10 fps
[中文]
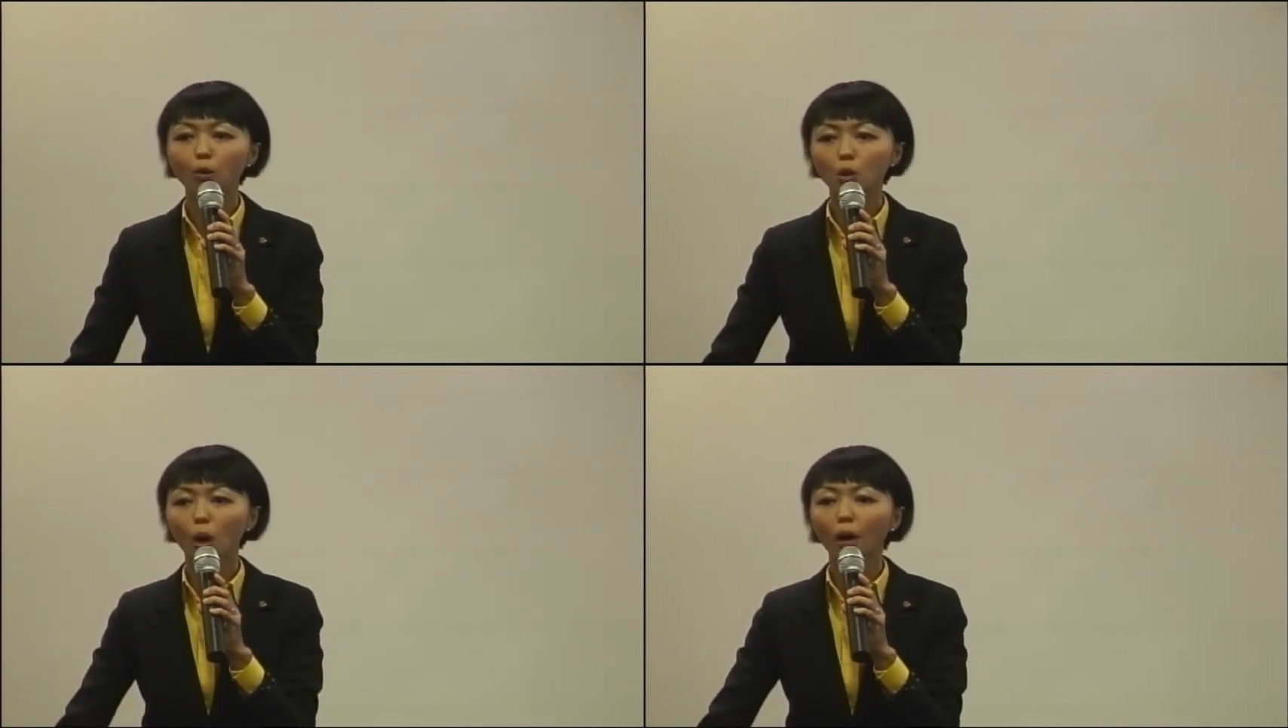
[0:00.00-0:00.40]

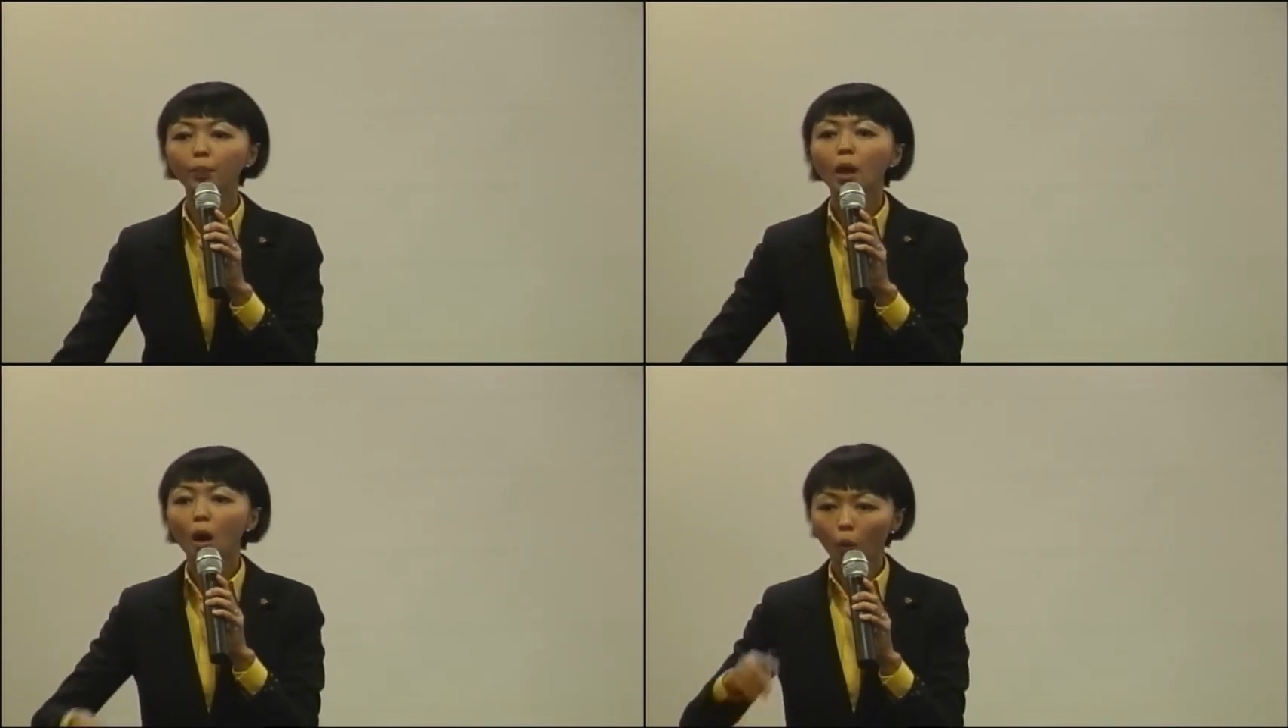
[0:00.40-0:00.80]
作哦，
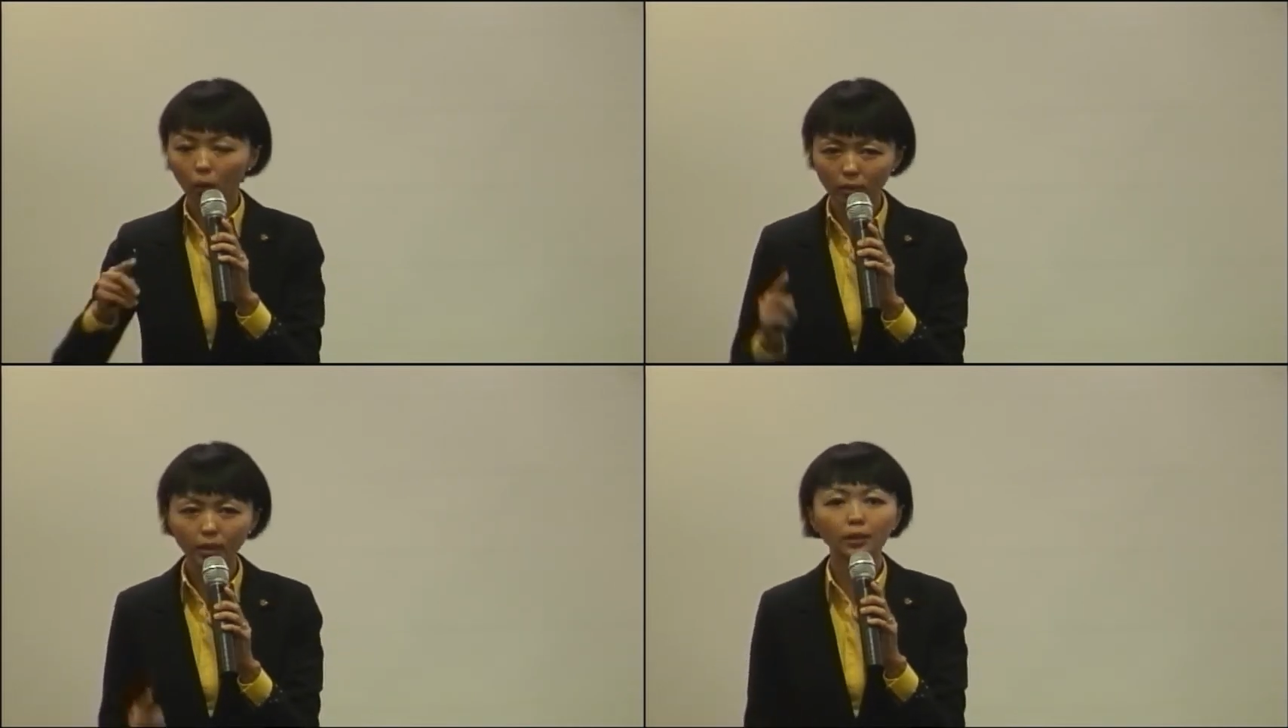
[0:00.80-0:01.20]

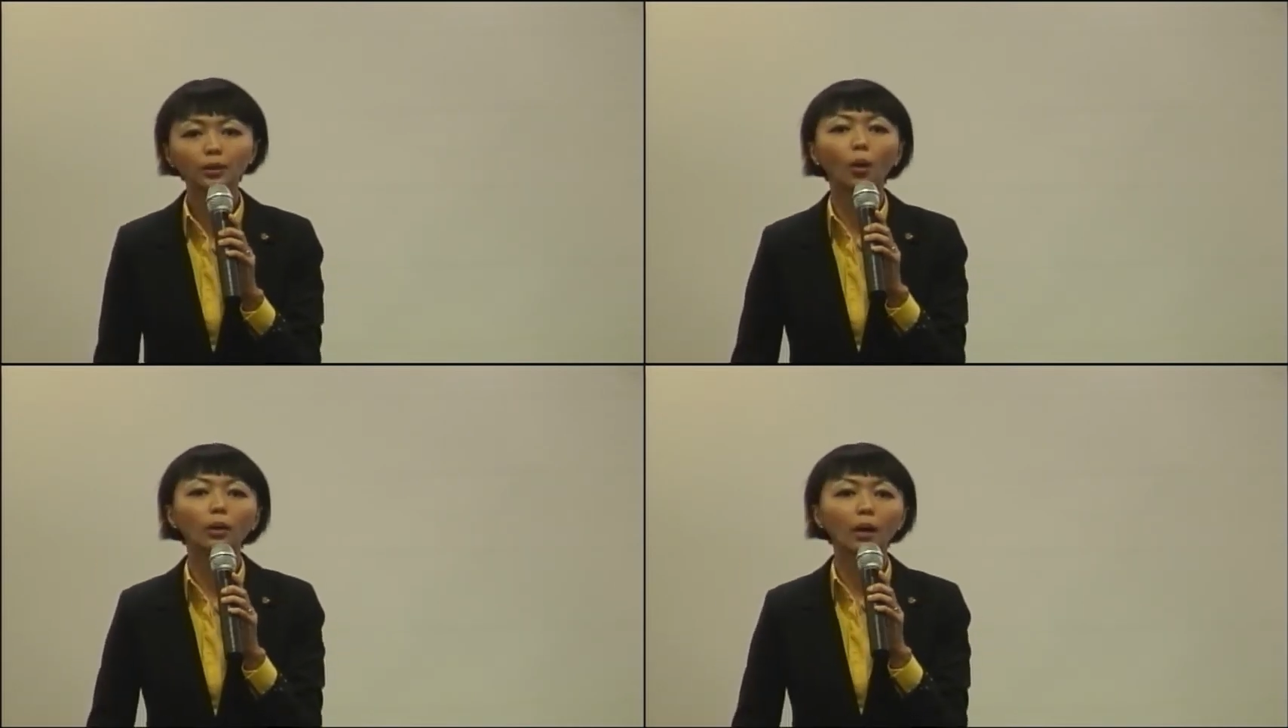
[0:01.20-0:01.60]
我认
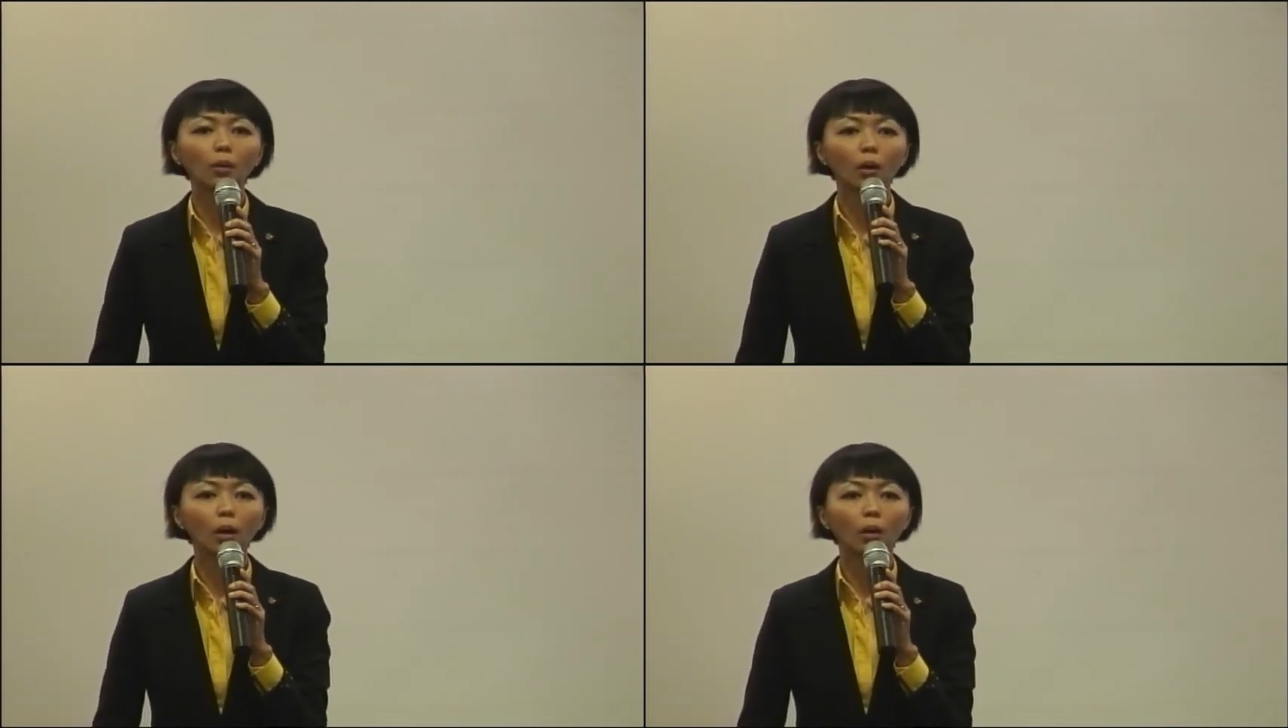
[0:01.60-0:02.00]
同了
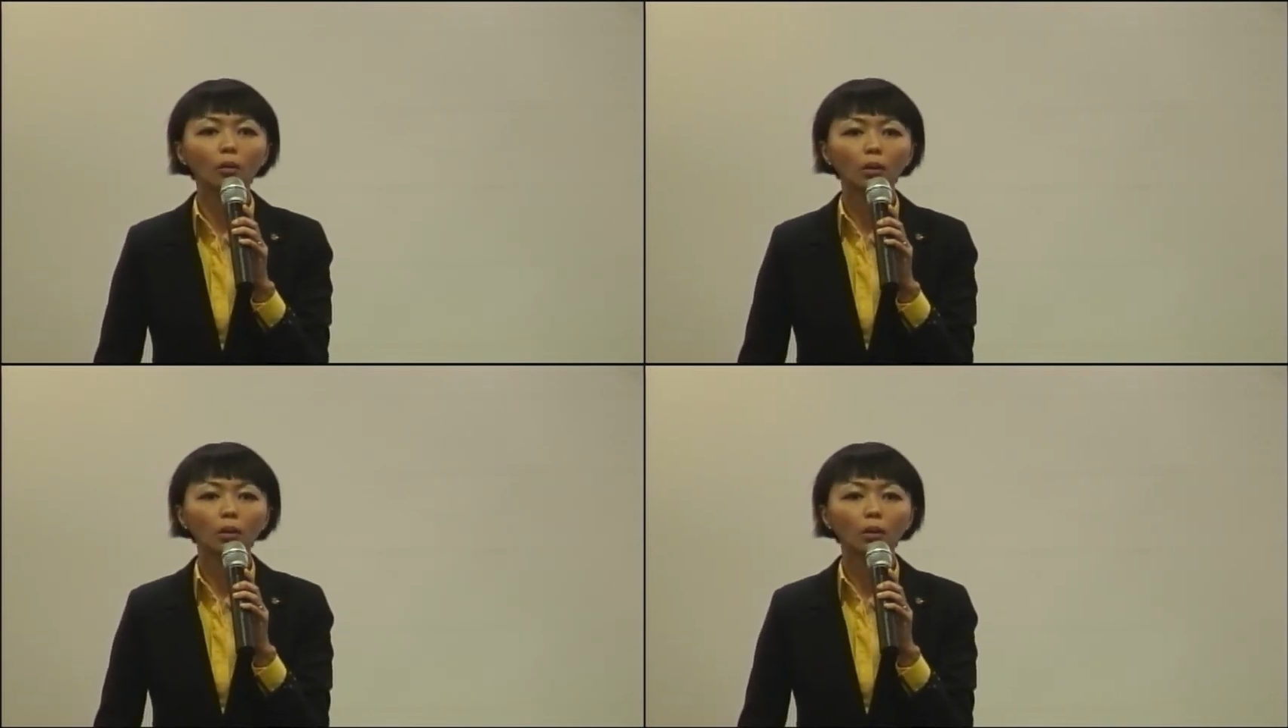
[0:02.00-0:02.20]
过后，